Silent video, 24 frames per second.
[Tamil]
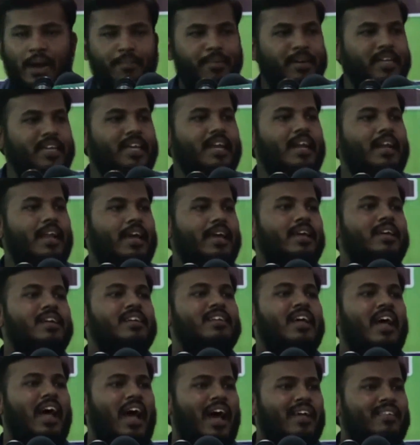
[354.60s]
அப்படி இல்லை
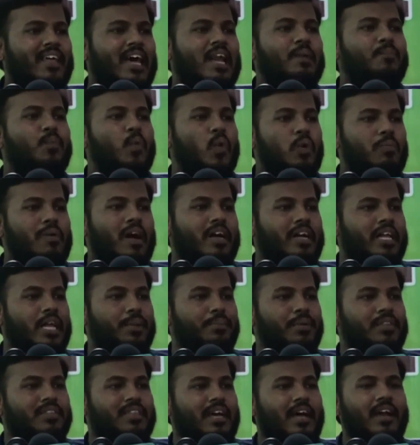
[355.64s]
என்று ஆதாரப்பூர்வமாக
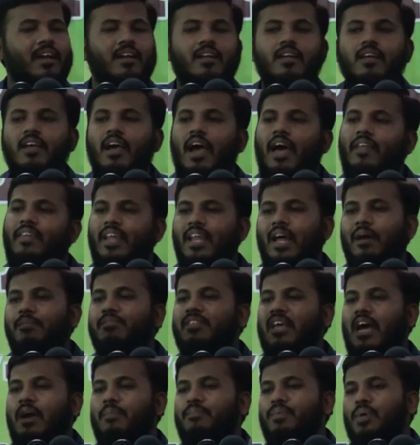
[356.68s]
நிரூபித்தால் அதை
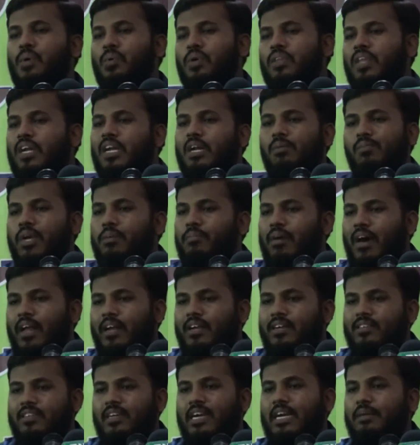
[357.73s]
நாம் சாப்பிடுவதற்கு நம்முடைய
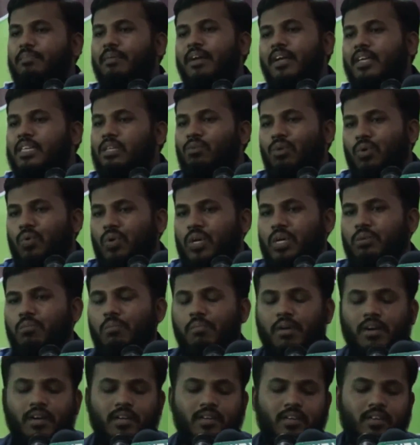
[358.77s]
மார்க்கத்தின் அடிப்பில் எந்த ஒரு
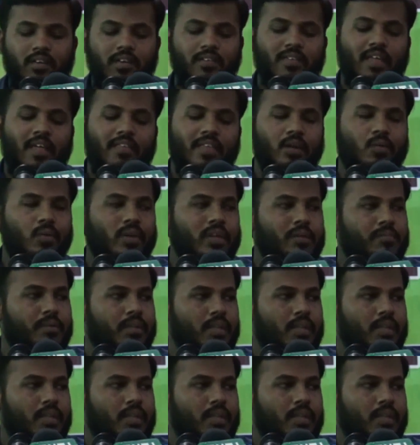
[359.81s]
குற்றமும் இல்லை இது அதற்குரிய